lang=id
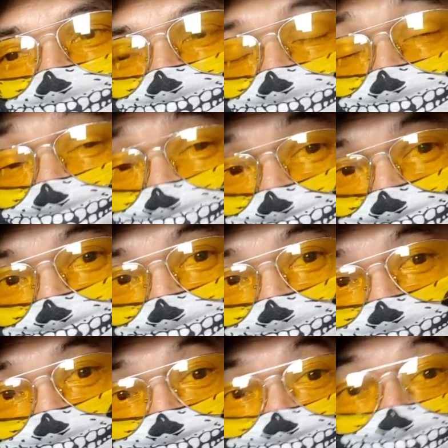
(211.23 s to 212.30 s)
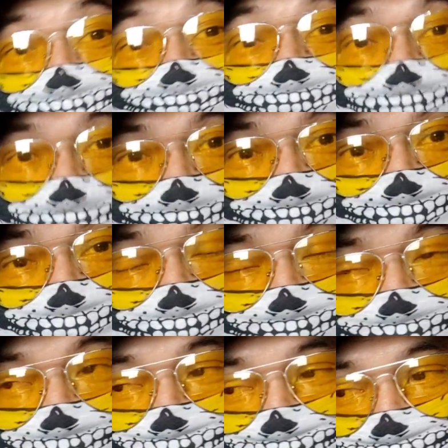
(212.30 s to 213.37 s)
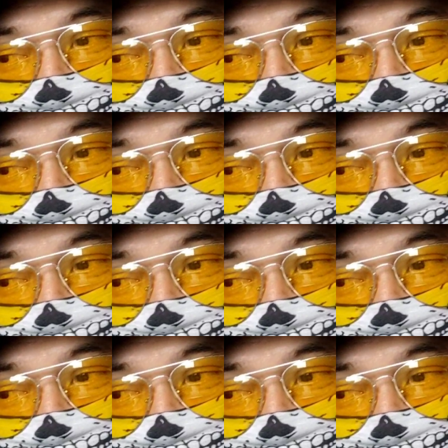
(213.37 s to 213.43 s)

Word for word: yaitu kewenangan kepolisian sebenarnya